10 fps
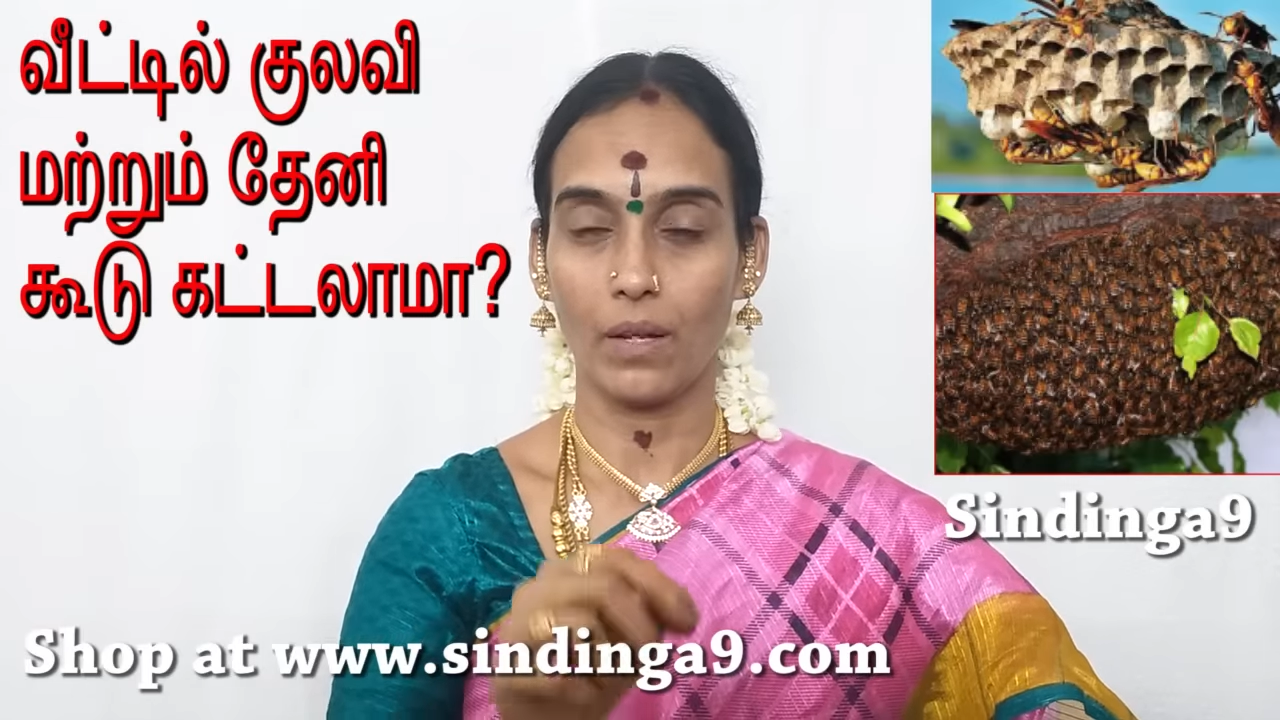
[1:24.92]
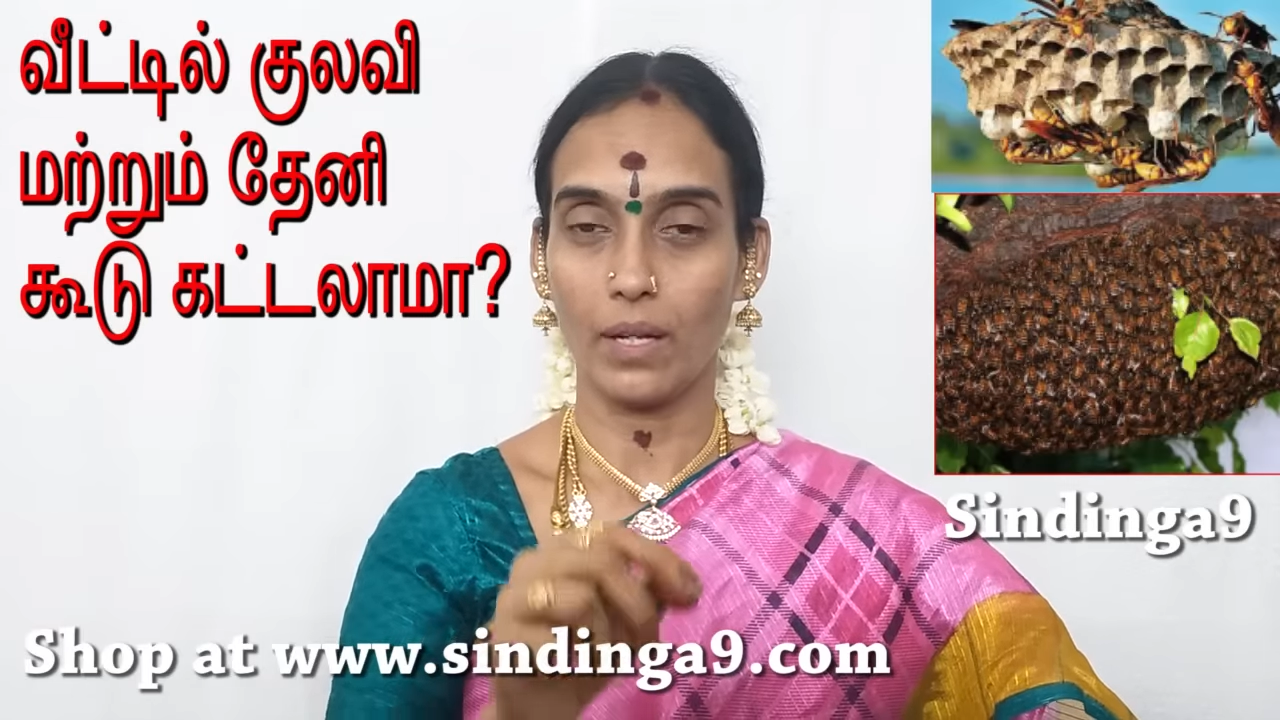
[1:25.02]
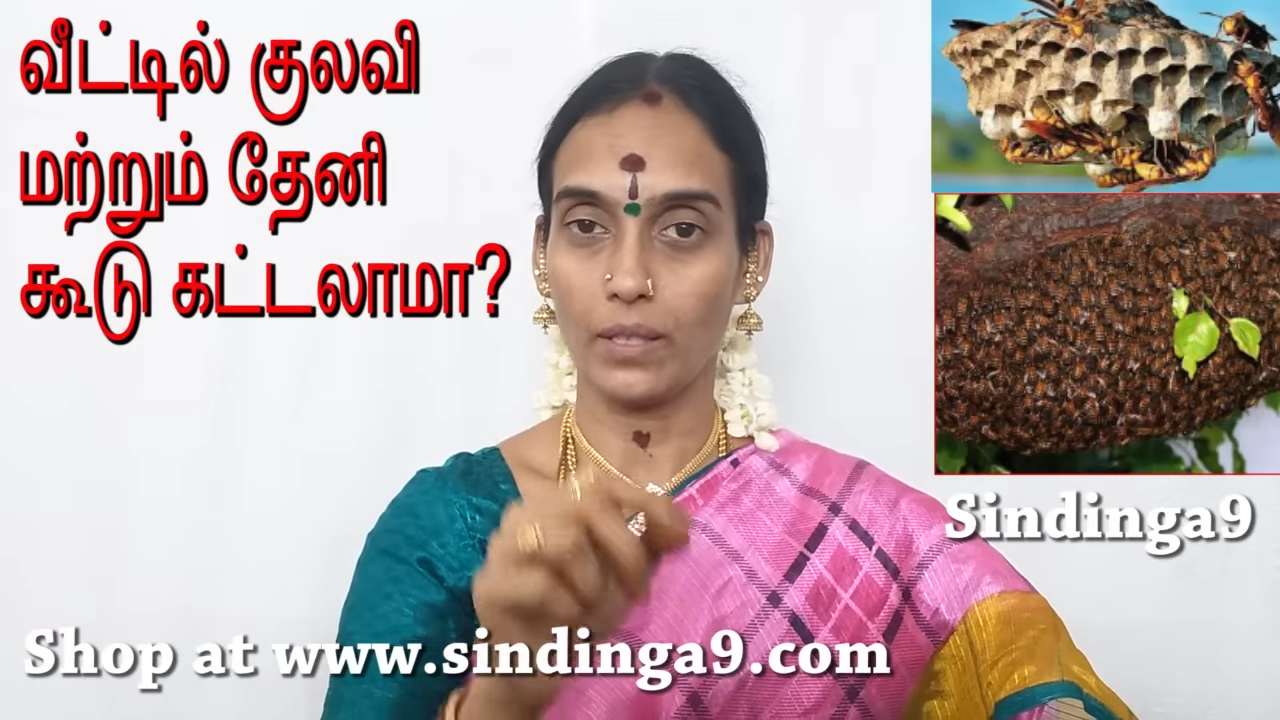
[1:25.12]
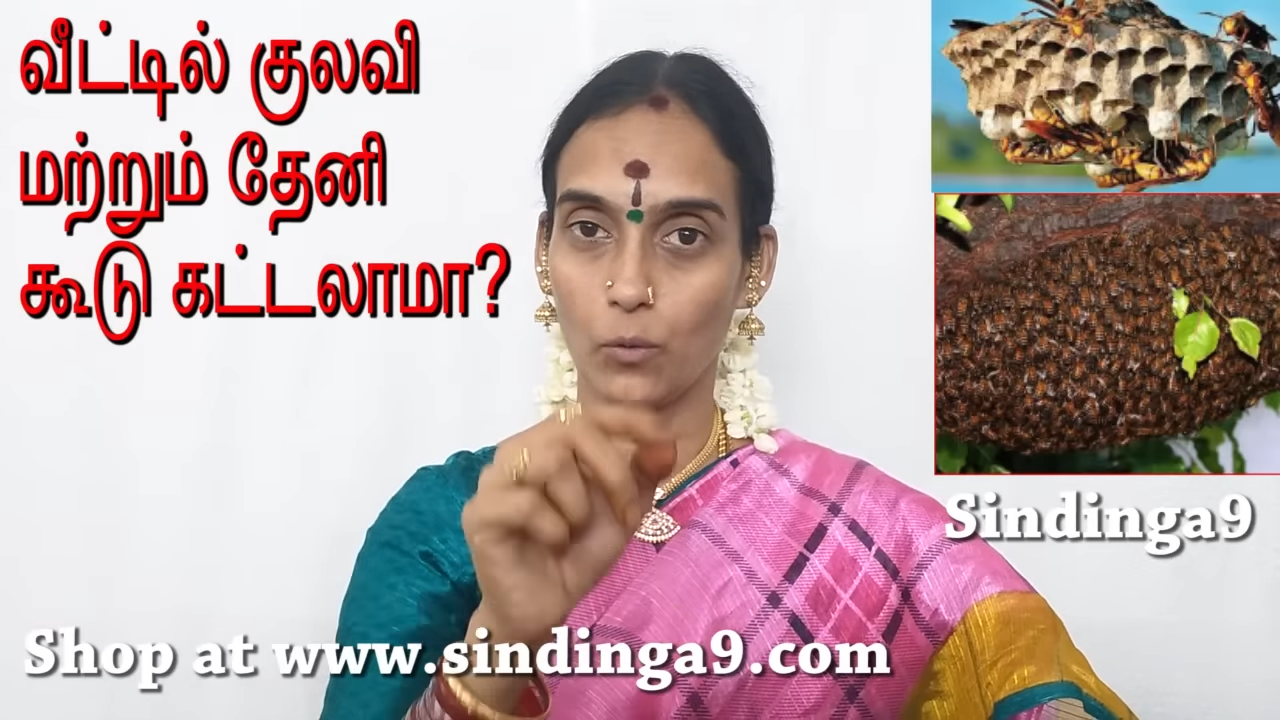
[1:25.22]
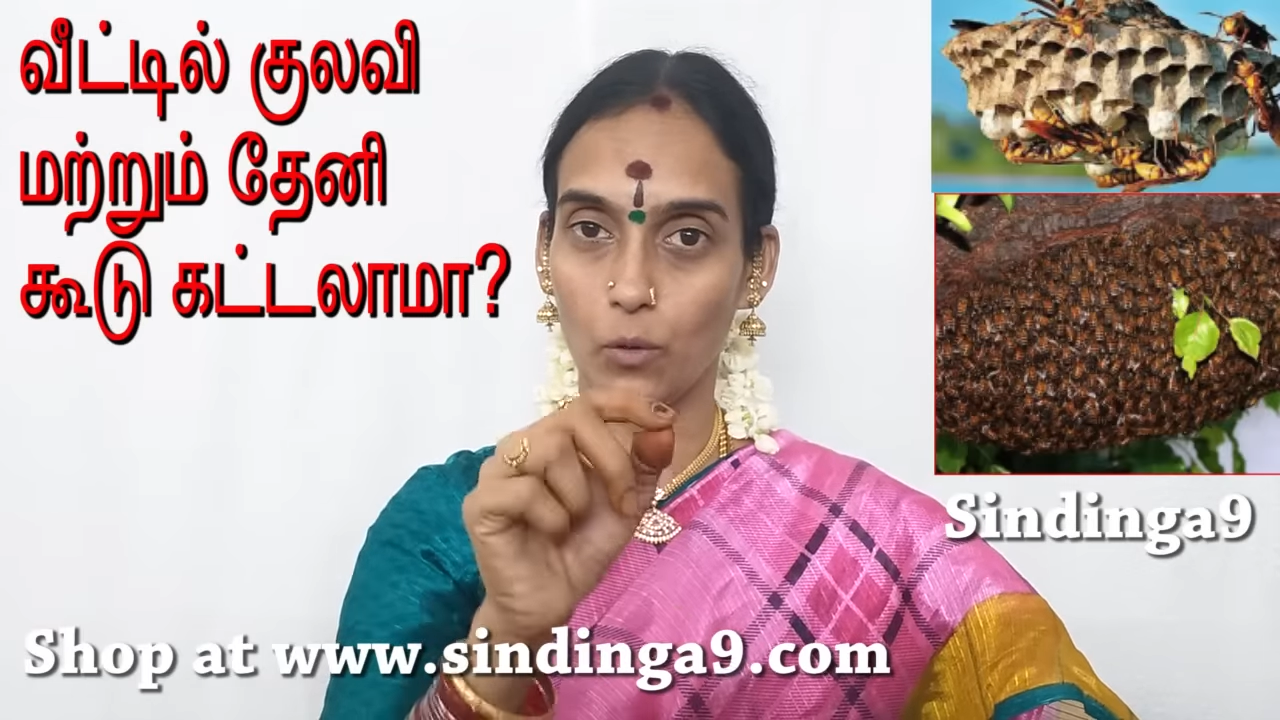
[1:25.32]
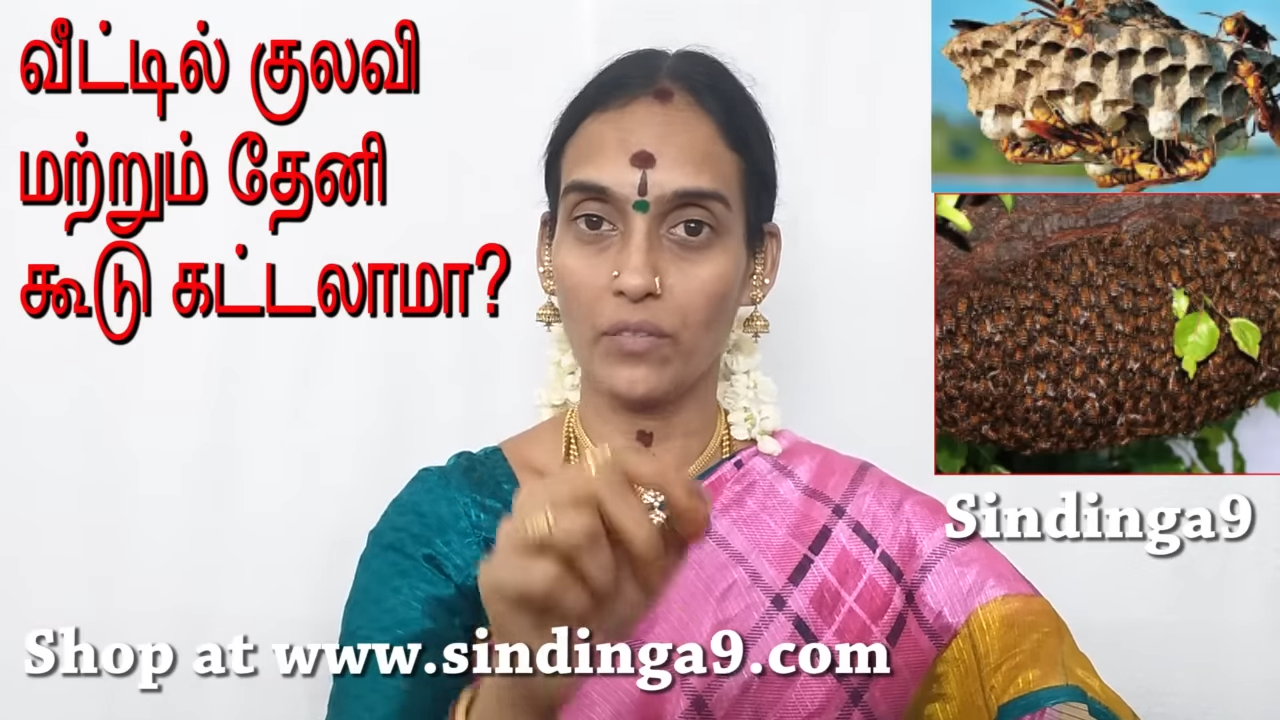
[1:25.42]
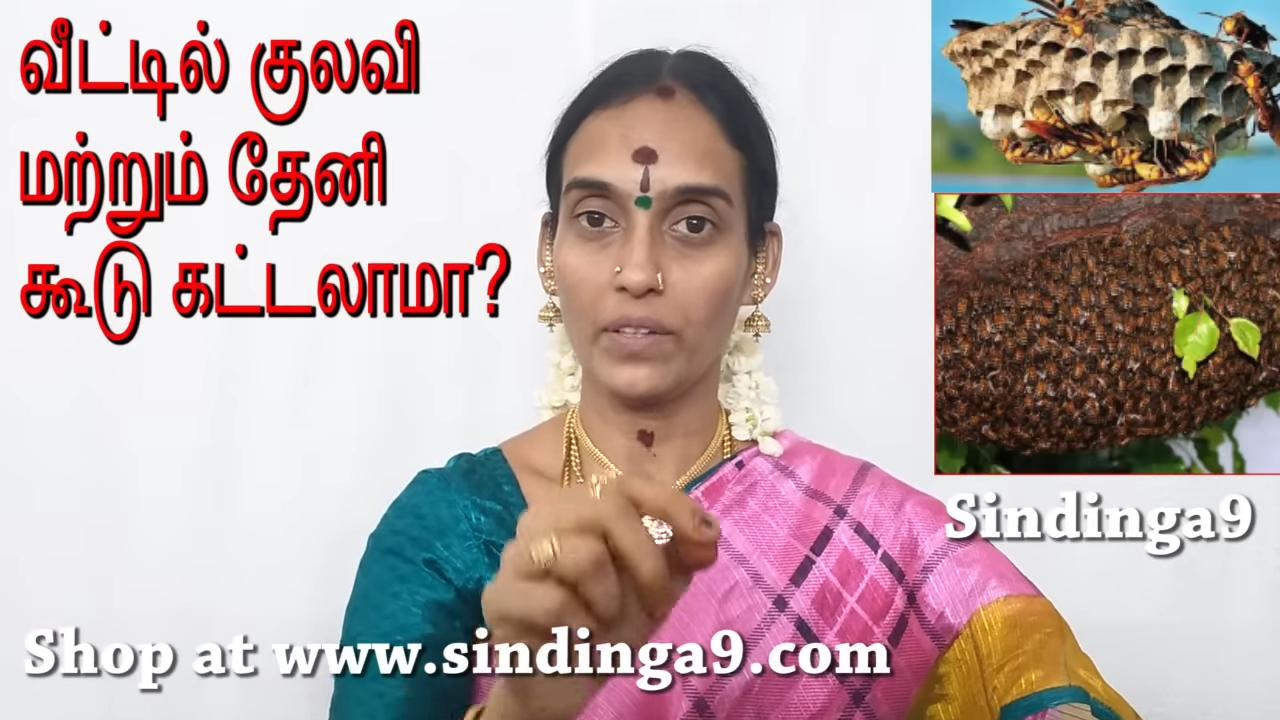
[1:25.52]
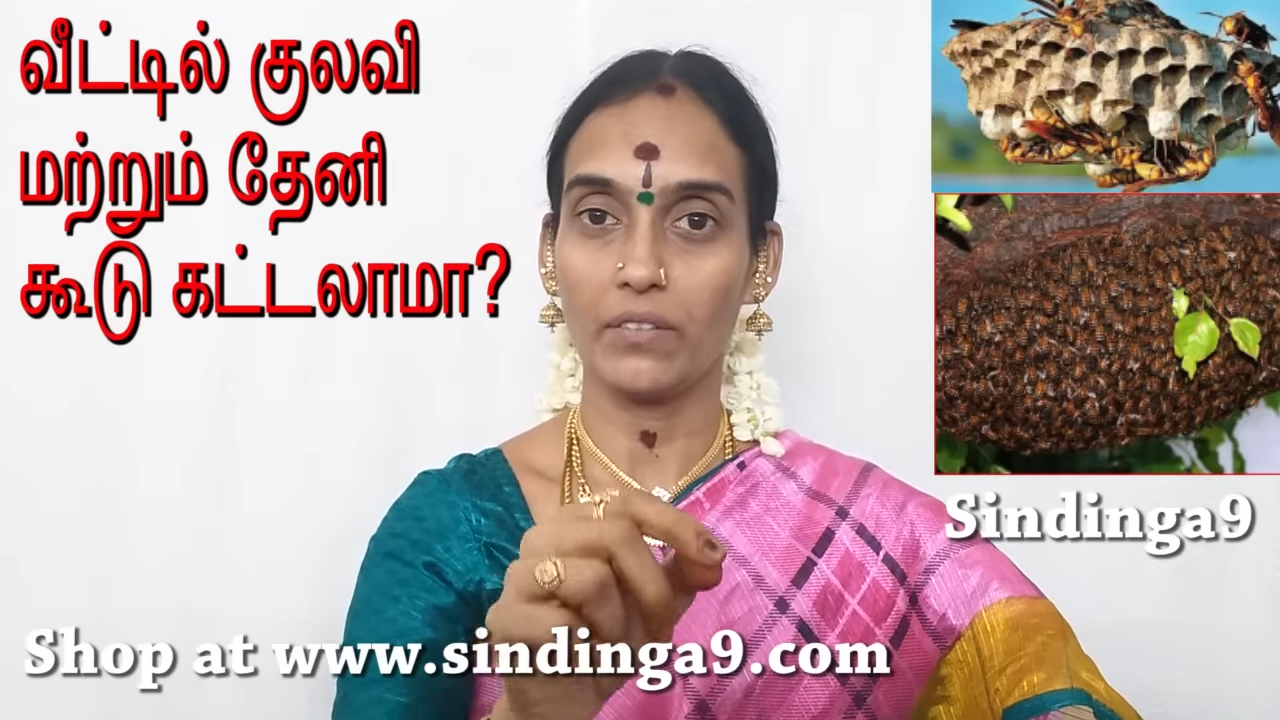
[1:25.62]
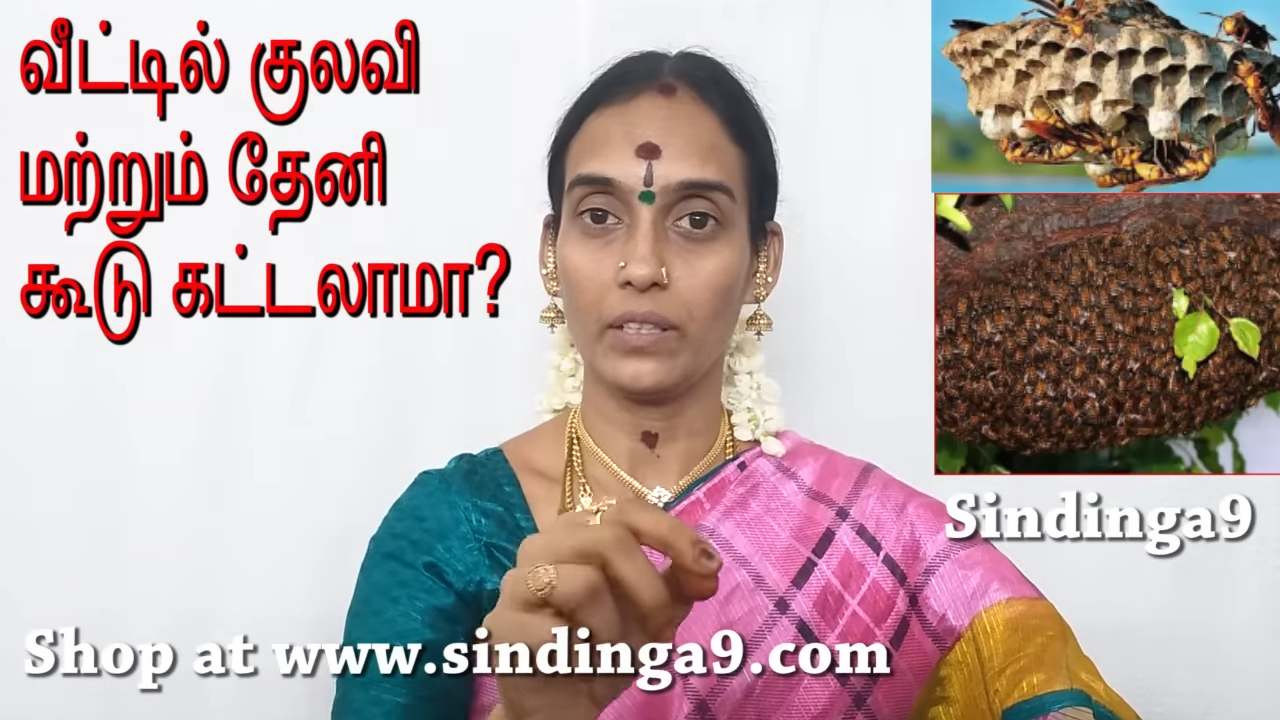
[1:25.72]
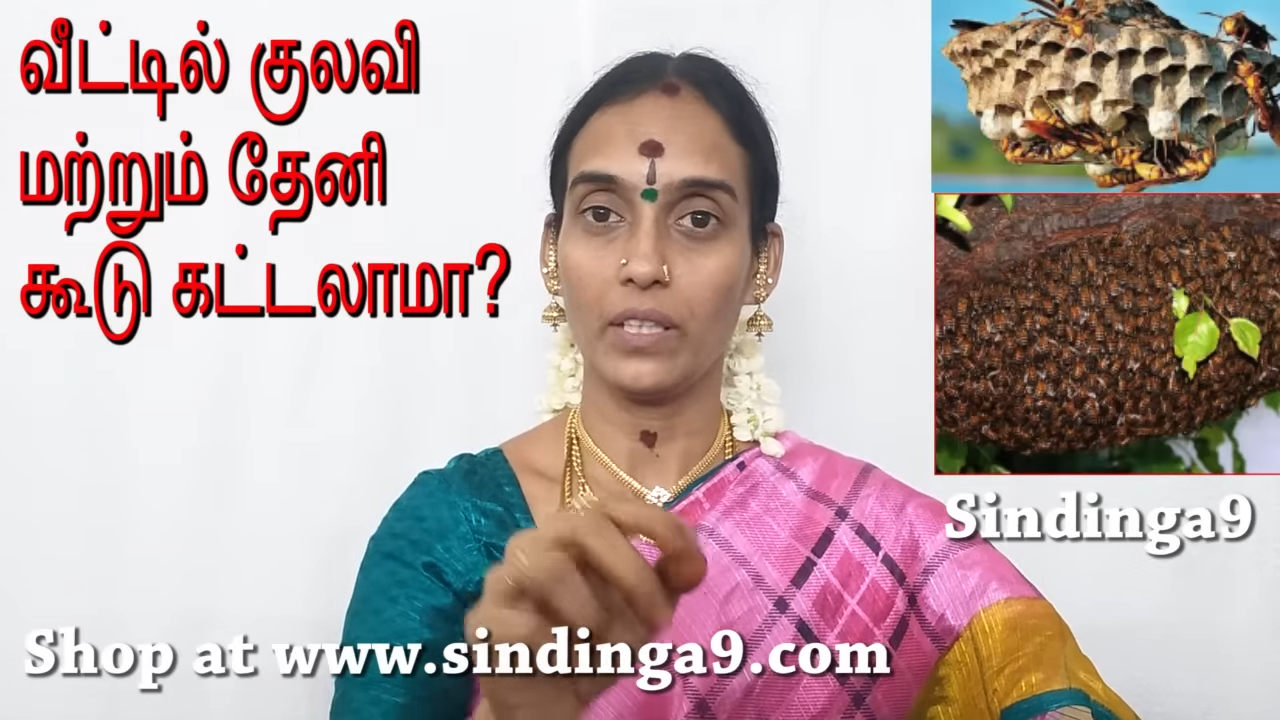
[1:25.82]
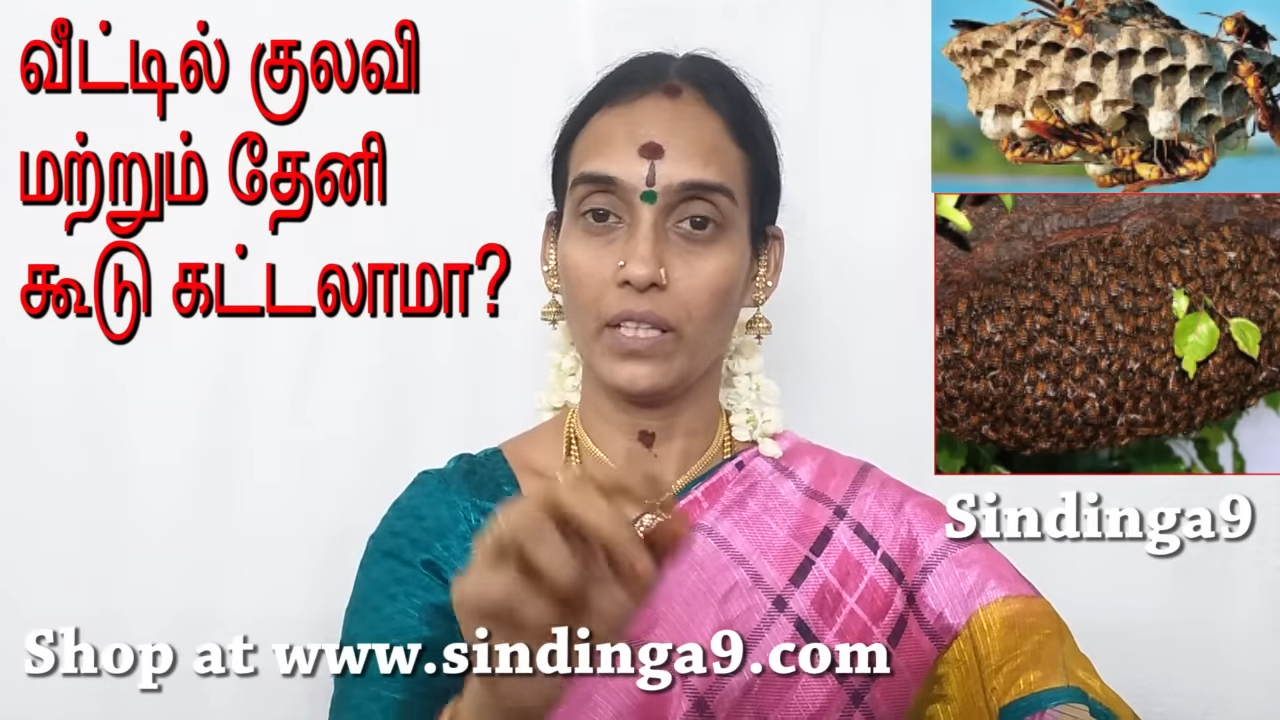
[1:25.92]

அந்த குலவிக்கு வந்து